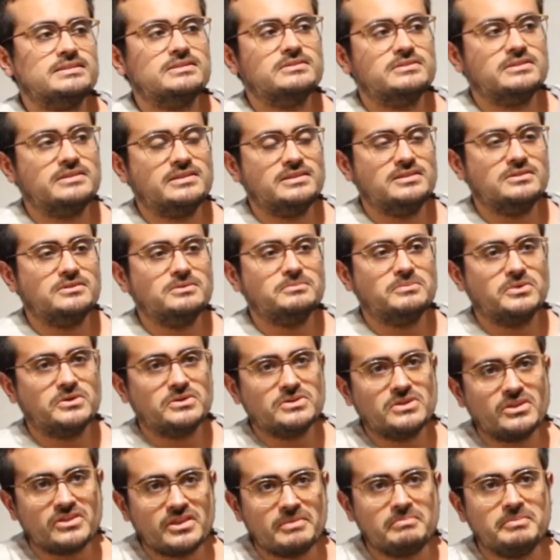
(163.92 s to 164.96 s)
creativo un poco nos
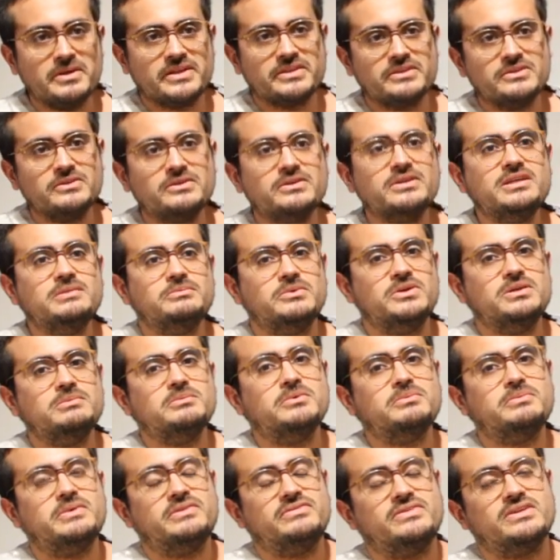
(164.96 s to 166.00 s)
despertó y pudimos
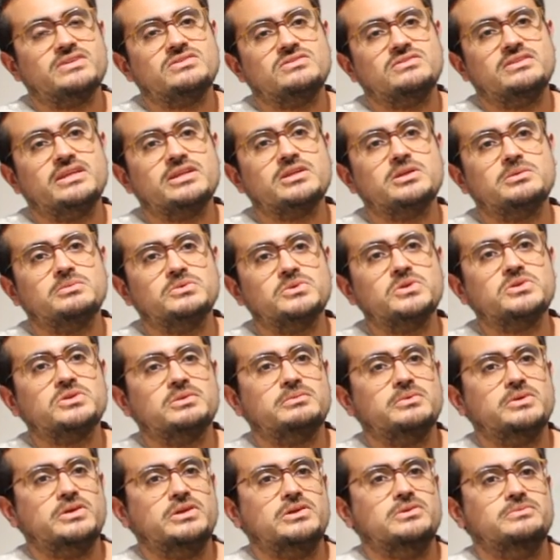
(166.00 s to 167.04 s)
perfeccionar como nuestro
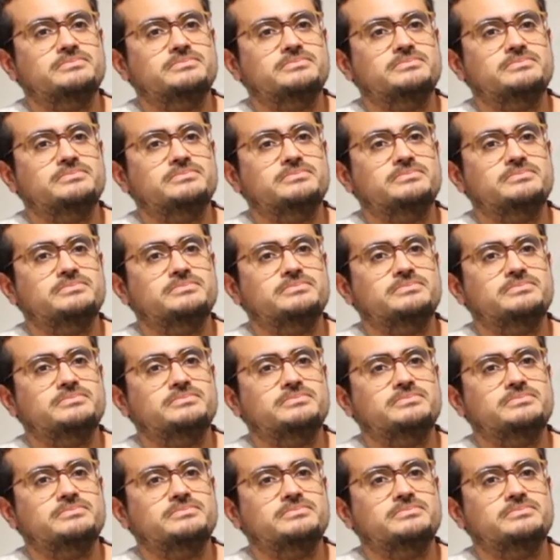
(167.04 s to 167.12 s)
modelo.